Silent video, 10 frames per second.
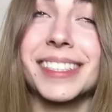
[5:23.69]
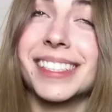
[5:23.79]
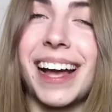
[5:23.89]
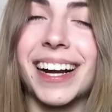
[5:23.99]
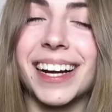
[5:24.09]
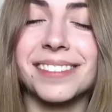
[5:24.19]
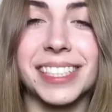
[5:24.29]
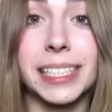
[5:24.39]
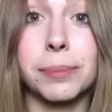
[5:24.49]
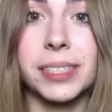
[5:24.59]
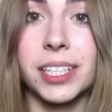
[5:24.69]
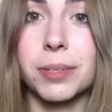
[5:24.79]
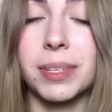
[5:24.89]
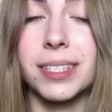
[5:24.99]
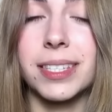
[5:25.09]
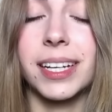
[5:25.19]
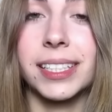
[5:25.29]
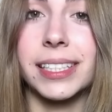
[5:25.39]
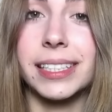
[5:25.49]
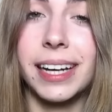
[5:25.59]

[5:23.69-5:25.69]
z agawy chciałabym także mieć z daktyli,